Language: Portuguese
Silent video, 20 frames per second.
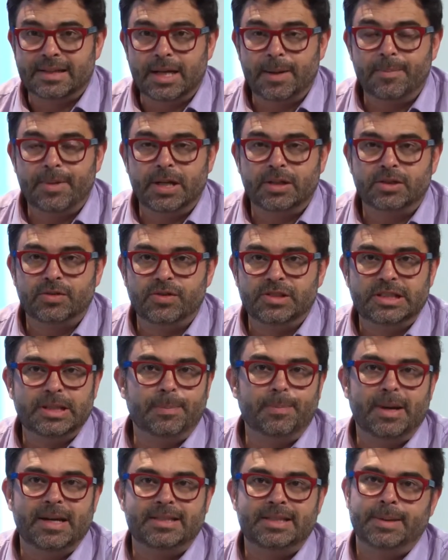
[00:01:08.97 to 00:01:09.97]
Lembrando que você
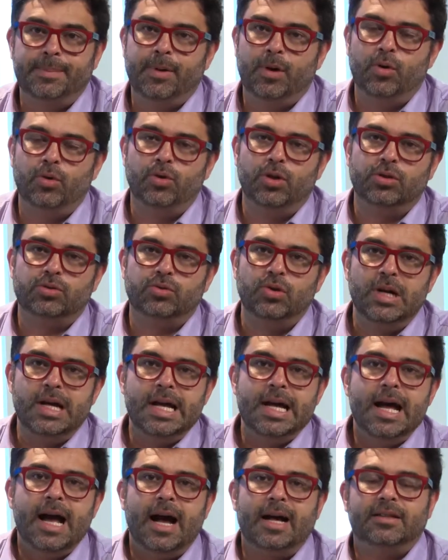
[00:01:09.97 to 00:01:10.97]
participa conosco
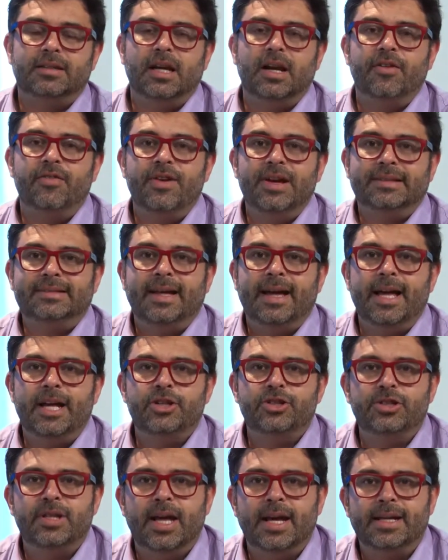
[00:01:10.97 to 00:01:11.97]
através da
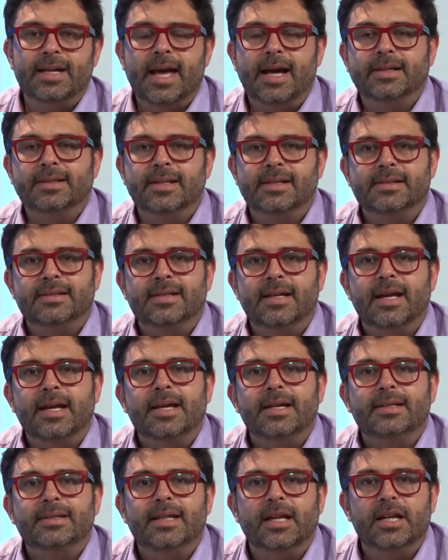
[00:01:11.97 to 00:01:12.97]
hashtag RDC
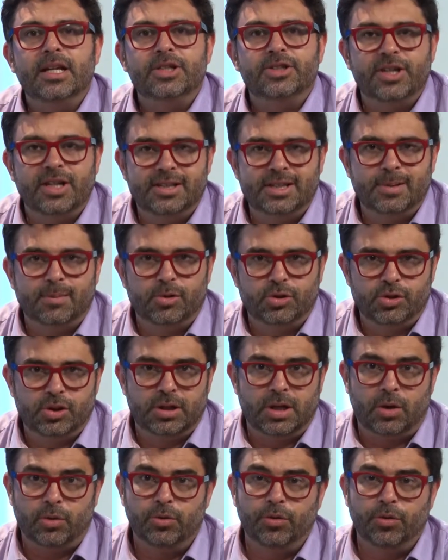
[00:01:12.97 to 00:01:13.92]
Inteligência Emocional.